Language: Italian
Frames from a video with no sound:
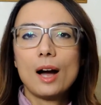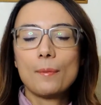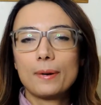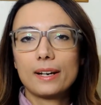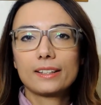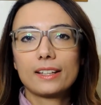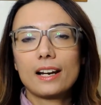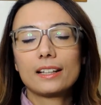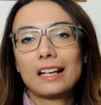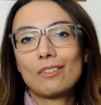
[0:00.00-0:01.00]

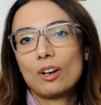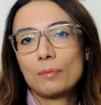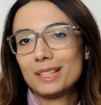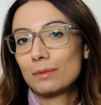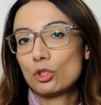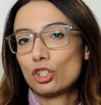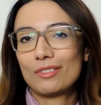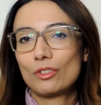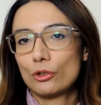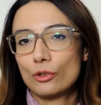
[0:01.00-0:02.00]
apparecchiare la tavola, minimo
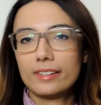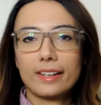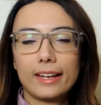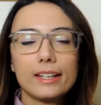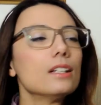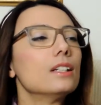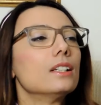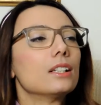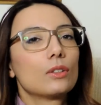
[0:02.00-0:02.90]
ce ne vogliono 6,